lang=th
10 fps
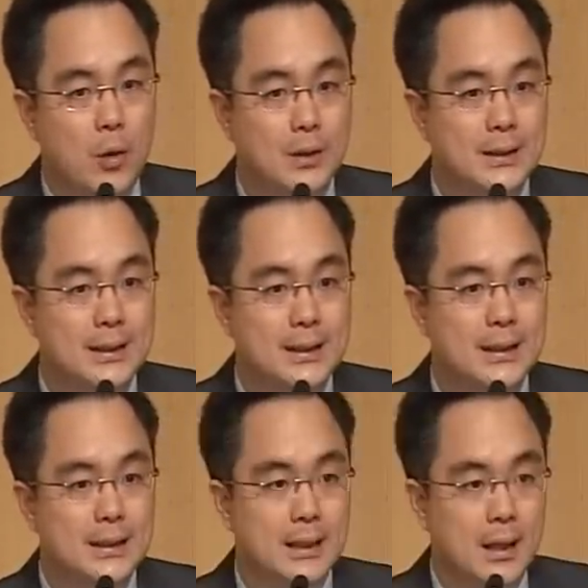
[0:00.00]
คน
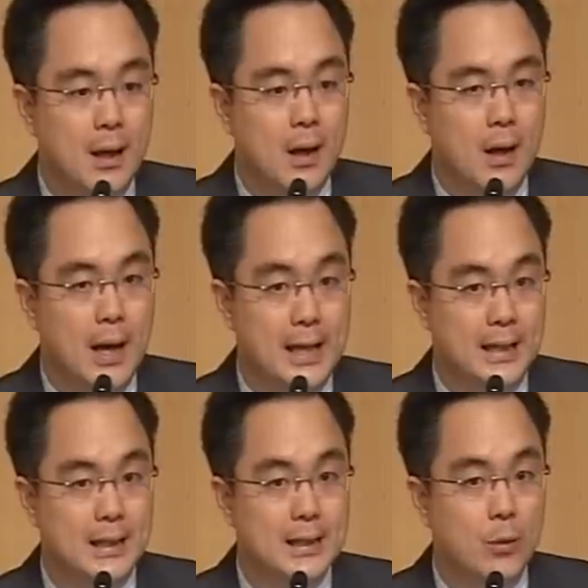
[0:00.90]
ที่เห็น
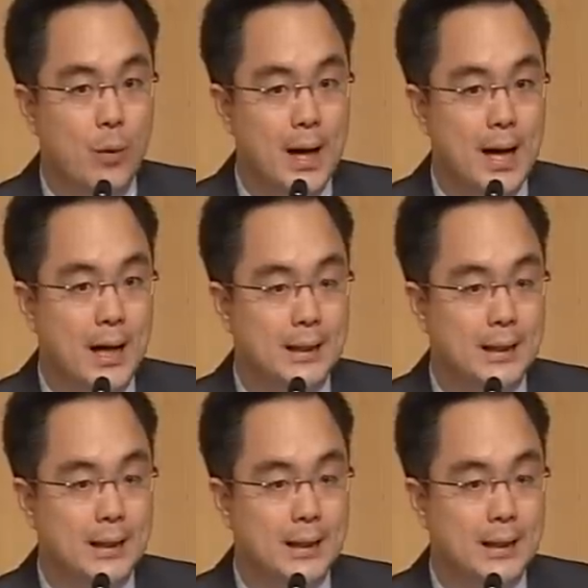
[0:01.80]
ว่า